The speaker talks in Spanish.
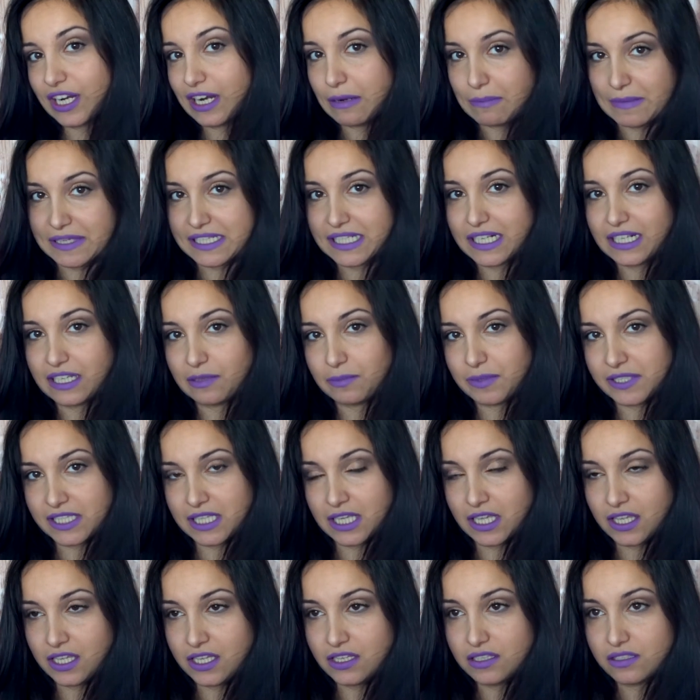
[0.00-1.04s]
que la máscara de
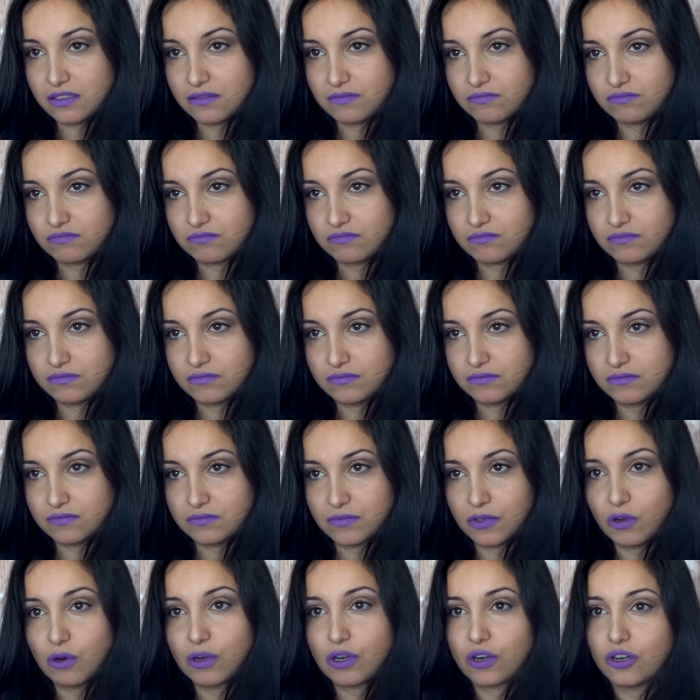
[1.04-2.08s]
pestañas
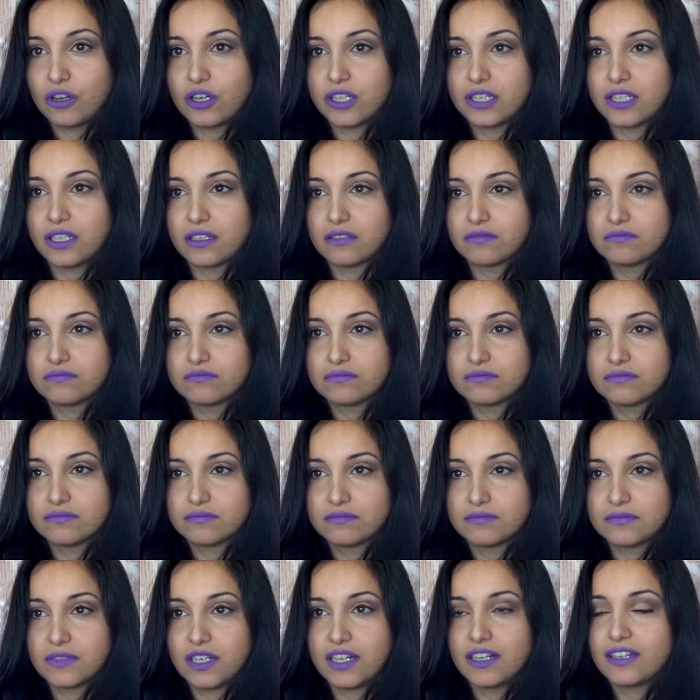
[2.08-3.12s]
o el colorete.
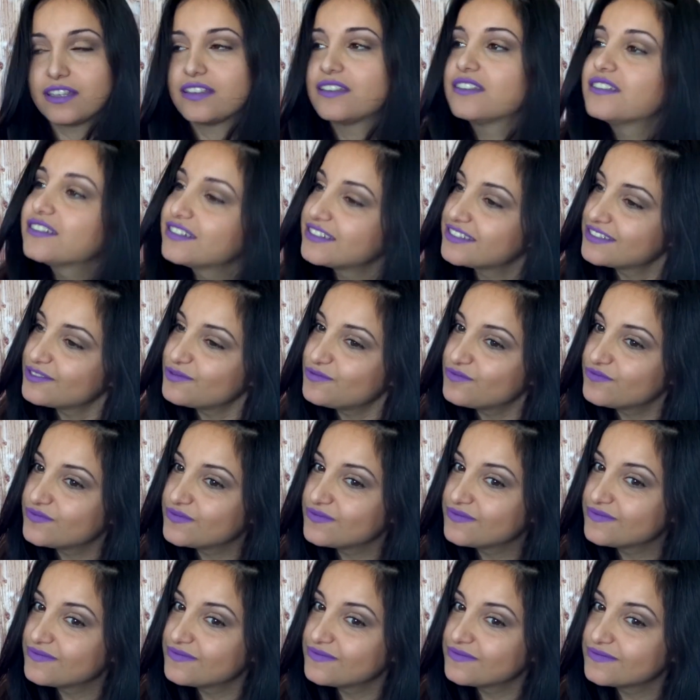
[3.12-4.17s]
Ay,
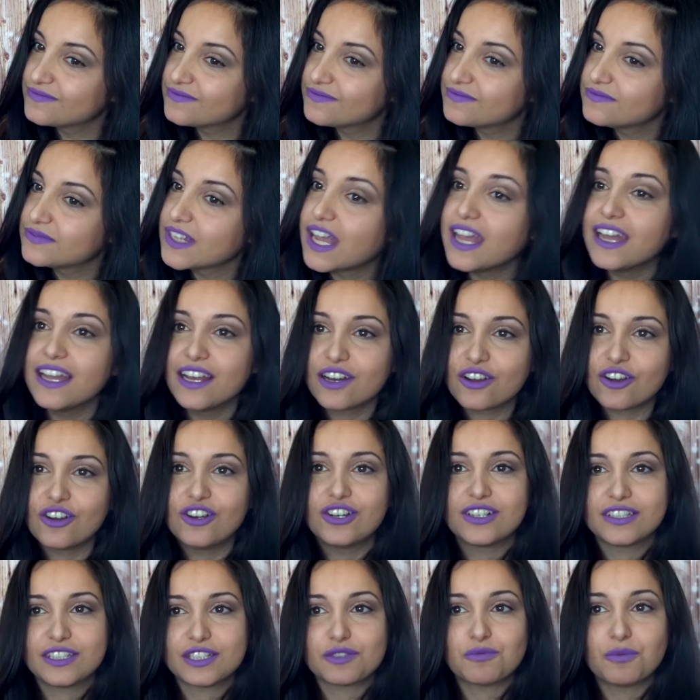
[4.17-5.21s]
el
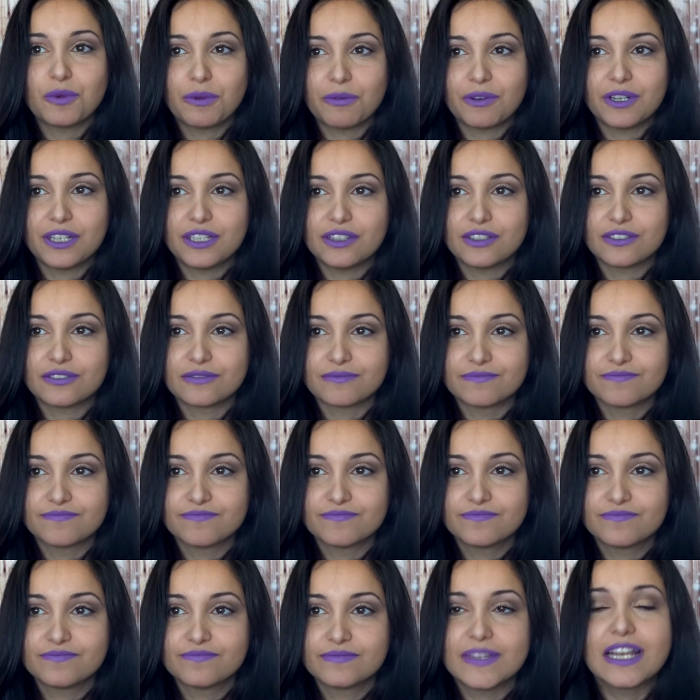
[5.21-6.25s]
colorete es muy bonito.
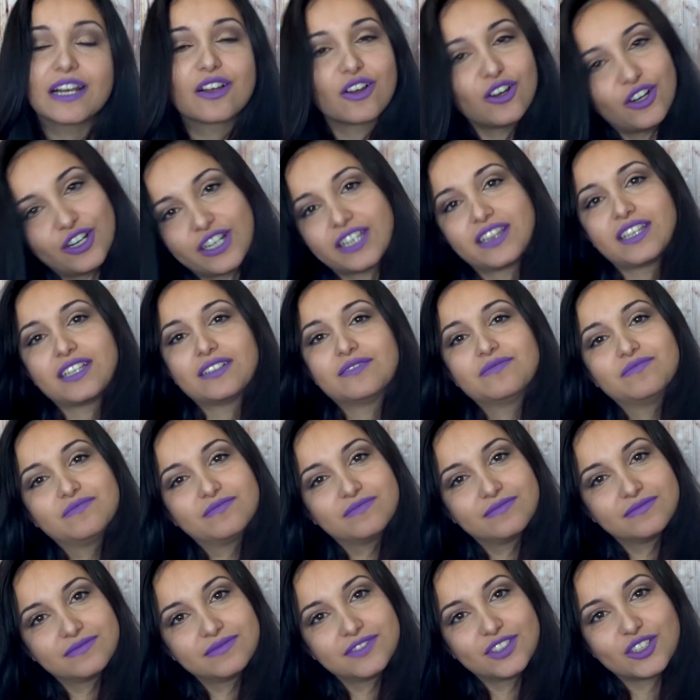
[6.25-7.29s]
El colorete.
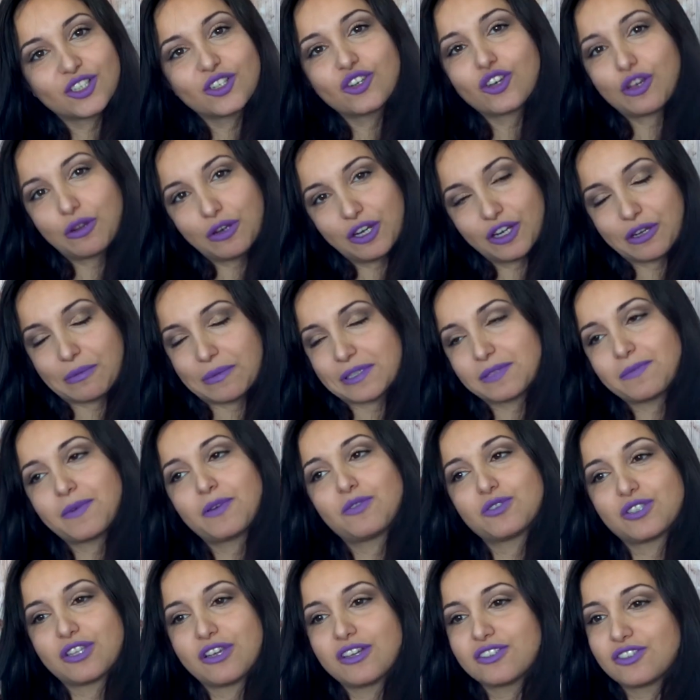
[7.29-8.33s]
Yo creo que lo que más me ha
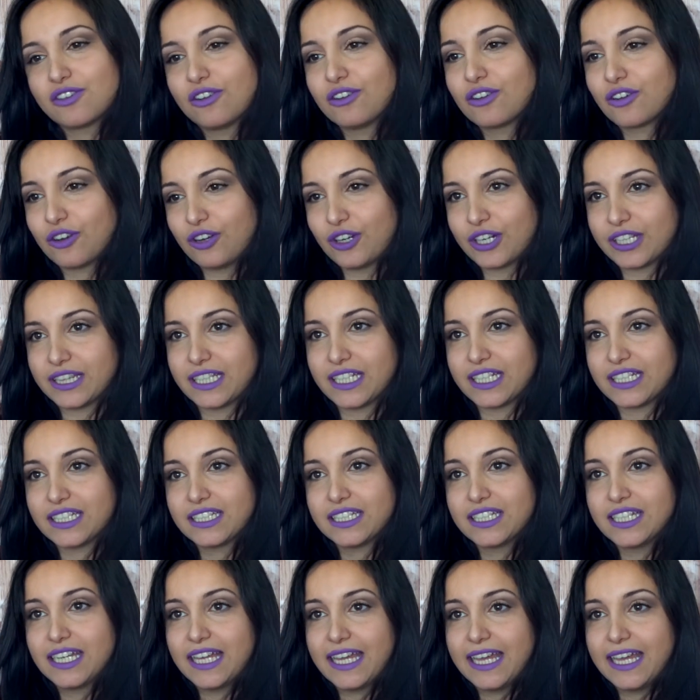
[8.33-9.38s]
gustado ha sido el colorete.
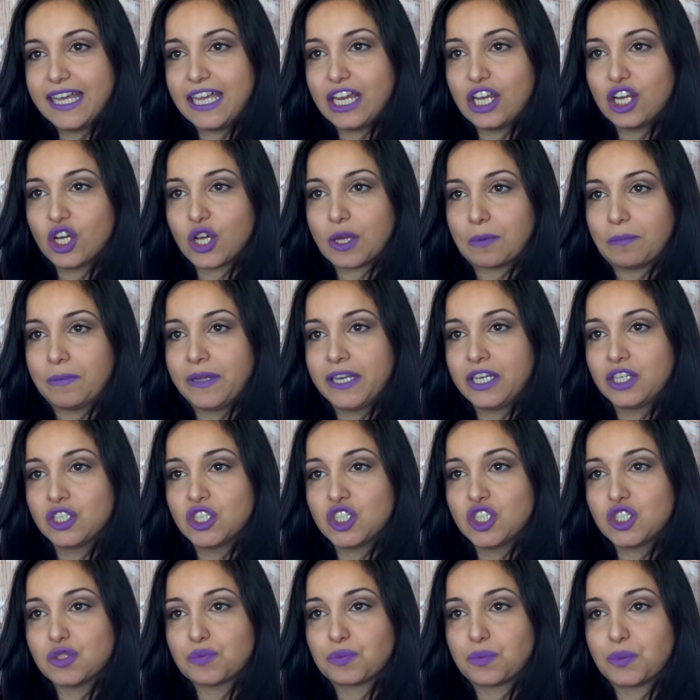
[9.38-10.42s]
Y lo que
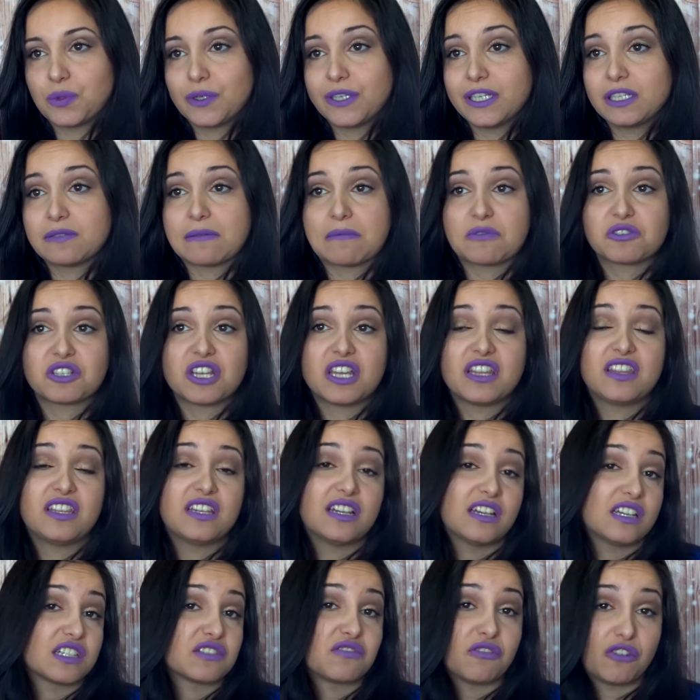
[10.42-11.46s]
menos, pues vamos a
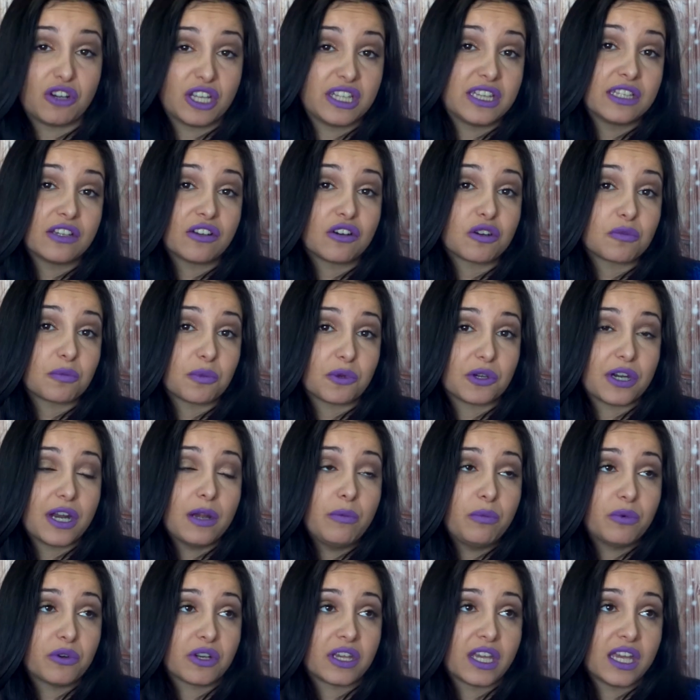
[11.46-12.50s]
decir el exfoliante
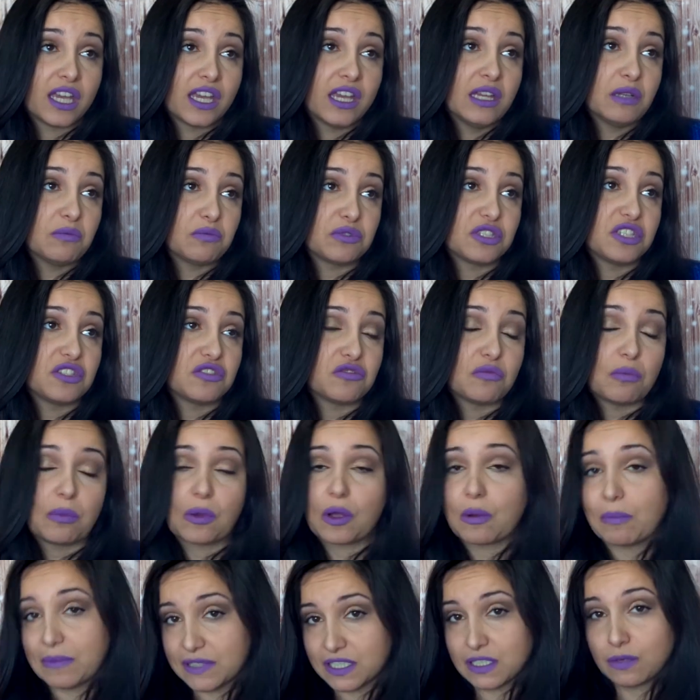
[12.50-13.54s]
corporal porque pues, es un
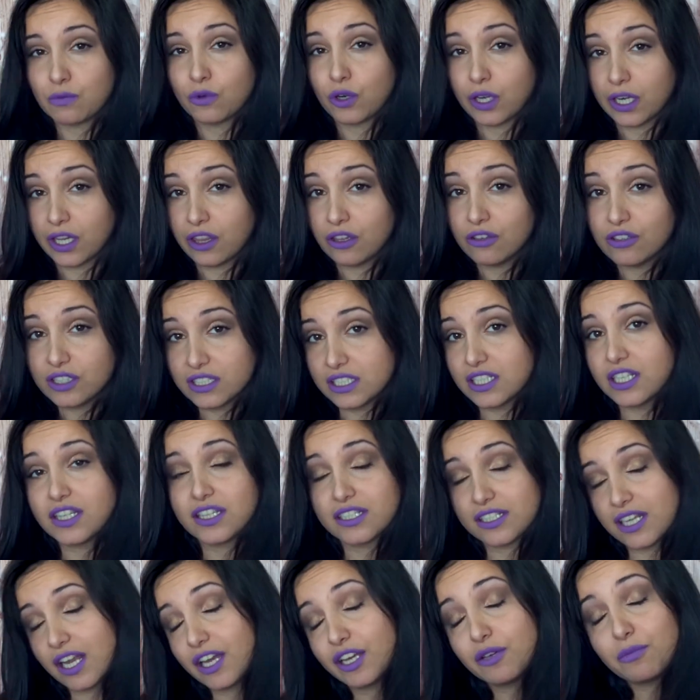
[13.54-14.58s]
poco más aburrido. Es
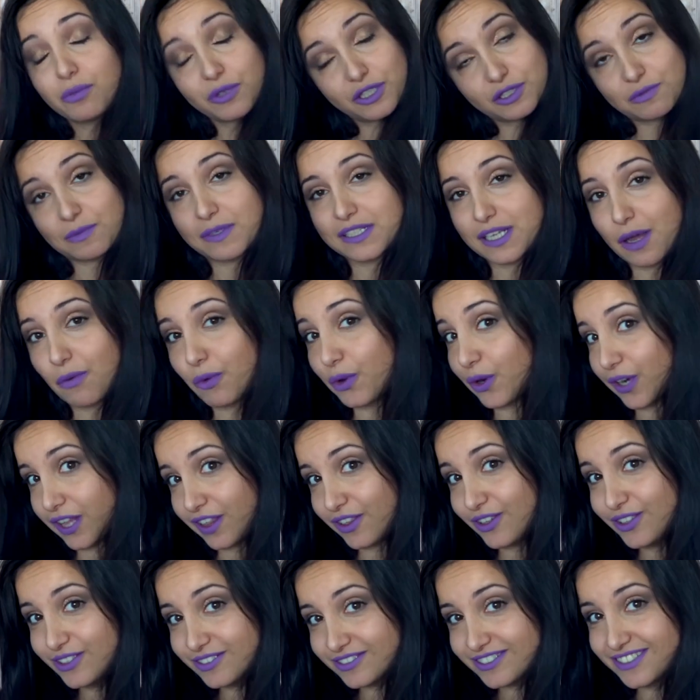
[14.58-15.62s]
necesario, pero es más
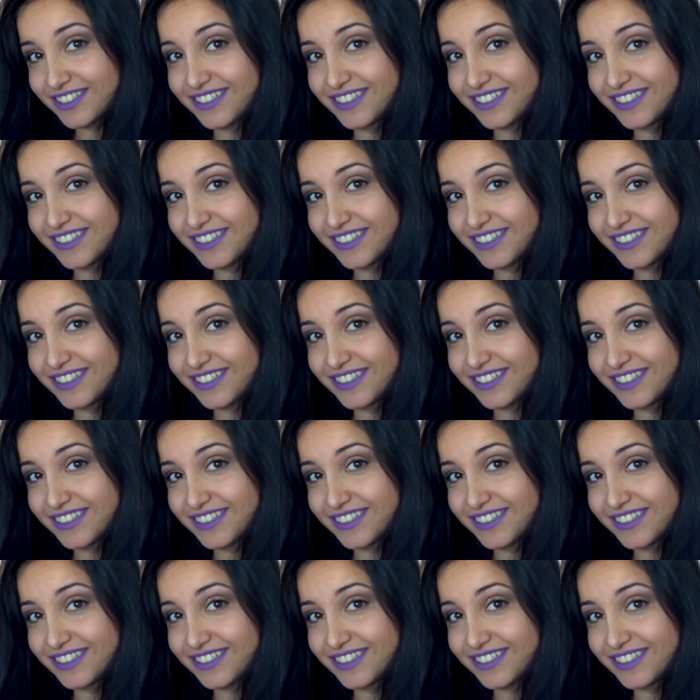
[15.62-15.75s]
aburrido.